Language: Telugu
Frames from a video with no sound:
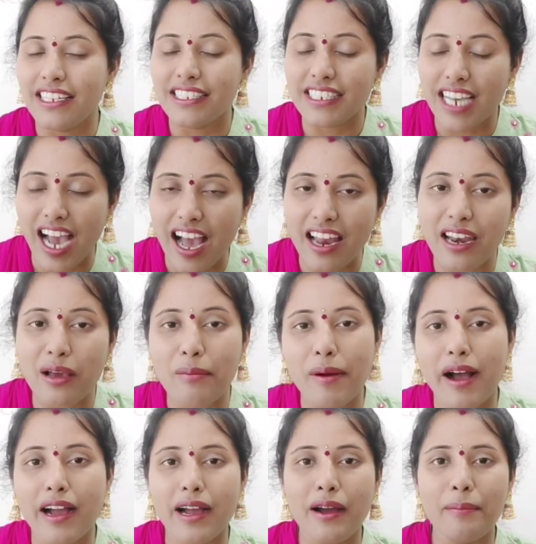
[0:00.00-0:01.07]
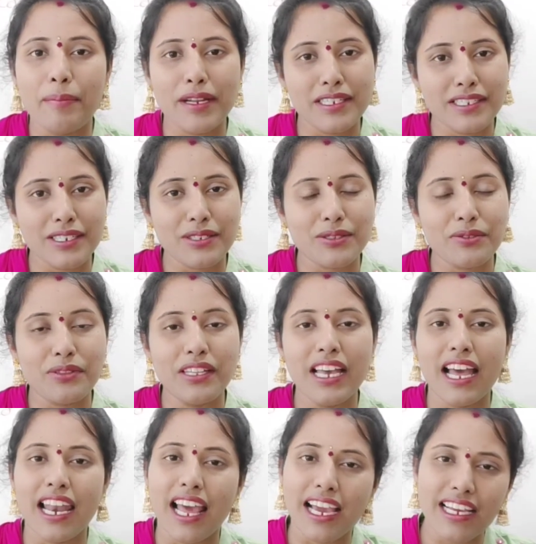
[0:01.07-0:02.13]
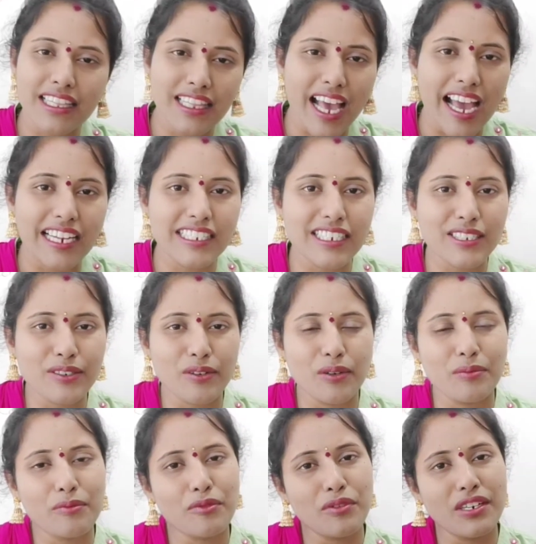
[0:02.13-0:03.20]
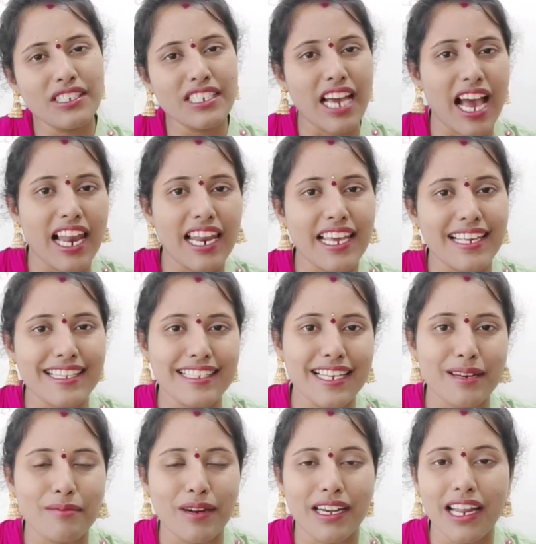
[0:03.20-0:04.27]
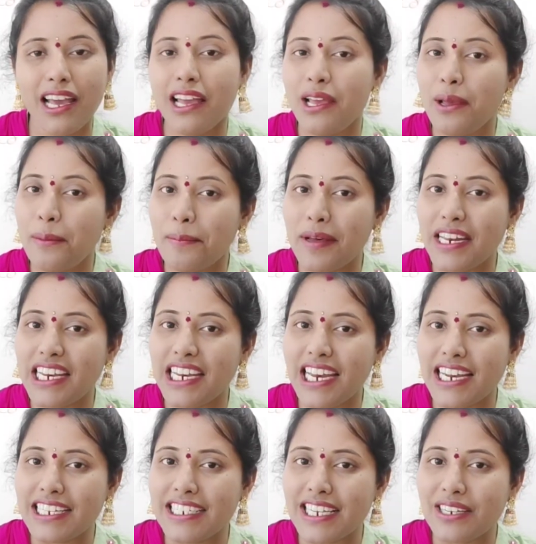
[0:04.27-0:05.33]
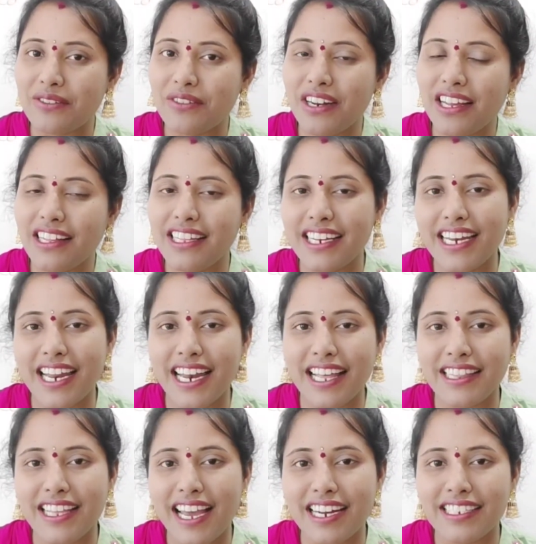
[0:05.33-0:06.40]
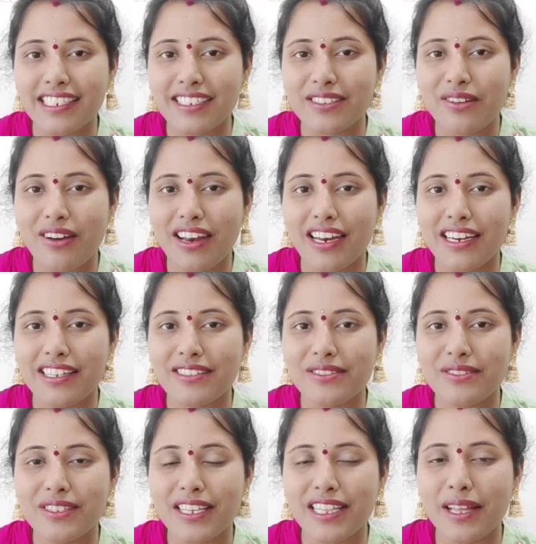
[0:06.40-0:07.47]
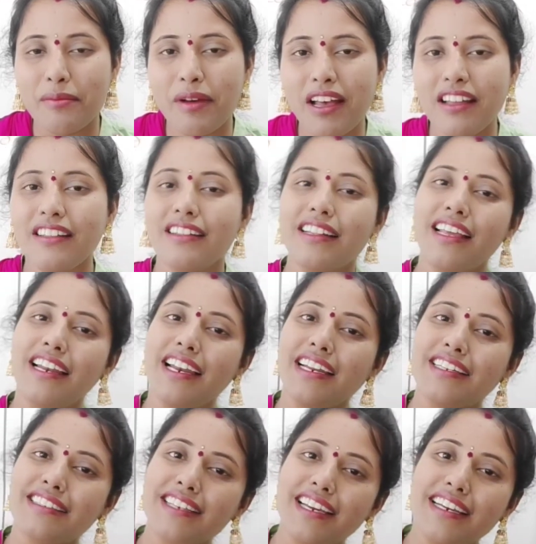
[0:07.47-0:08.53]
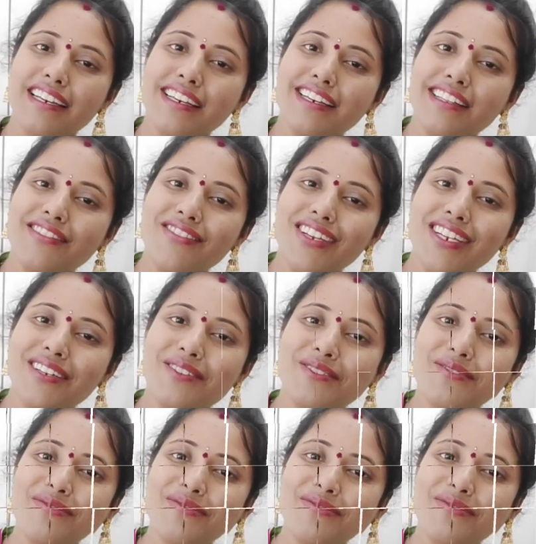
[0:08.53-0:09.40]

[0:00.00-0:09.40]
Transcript: చాలా బాగా పనిచేస్తుంది అలాగే తయారు చేసుకోవడం కూడా చాలా ఈజీ అనమాట మరి లేట్ చేయకుండా దీన్ని ఎలా తయారు చేసుకోవాలనేది చూసేద్దామా దెన్ లెట్స్ గెట్ ఇంటి టు వీడియో